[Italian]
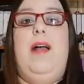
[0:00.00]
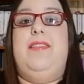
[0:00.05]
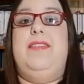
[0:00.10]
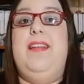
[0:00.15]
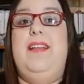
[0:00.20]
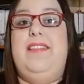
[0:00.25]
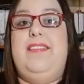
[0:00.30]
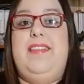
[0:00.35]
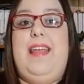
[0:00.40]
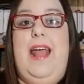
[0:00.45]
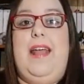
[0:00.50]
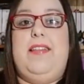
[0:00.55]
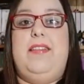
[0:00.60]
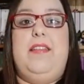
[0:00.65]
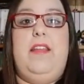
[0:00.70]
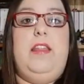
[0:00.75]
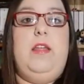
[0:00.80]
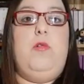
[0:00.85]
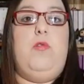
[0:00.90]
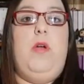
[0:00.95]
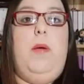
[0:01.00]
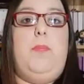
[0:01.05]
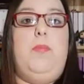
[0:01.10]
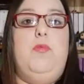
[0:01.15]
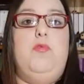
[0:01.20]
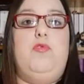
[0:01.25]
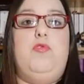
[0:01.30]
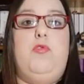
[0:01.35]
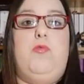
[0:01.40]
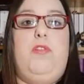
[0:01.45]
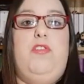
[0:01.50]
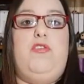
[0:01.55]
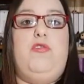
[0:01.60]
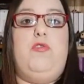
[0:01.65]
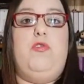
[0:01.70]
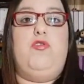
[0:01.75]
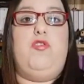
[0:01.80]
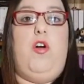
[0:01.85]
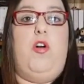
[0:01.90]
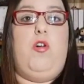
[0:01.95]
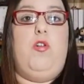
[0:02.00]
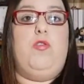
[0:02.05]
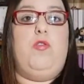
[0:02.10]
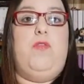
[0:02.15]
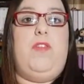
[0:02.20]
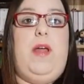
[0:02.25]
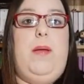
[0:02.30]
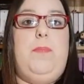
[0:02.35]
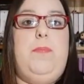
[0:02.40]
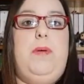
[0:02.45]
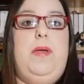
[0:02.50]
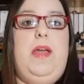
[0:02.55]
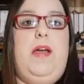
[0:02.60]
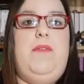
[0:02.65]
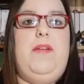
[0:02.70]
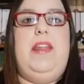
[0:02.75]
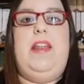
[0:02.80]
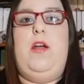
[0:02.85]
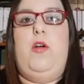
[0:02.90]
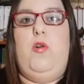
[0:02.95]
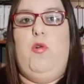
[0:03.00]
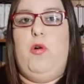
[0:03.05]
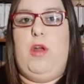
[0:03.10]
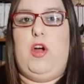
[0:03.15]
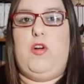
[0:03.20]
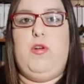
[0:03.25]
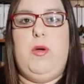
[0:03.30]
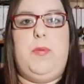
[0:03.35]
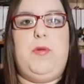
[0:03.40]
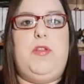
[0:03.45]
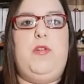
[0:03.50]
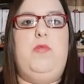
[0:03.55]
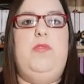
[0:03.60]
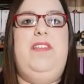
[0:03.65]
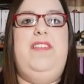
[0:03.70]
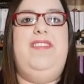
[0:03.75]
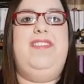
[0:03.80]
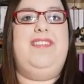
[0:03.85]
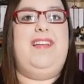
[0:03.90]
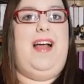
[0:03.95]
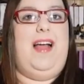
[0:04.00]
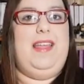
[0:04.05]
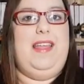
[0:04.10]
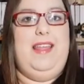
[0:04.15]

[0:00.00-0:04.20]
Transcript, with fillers: del 7 di cui appunto questo gioco dovrebbe avere ancora come protagonista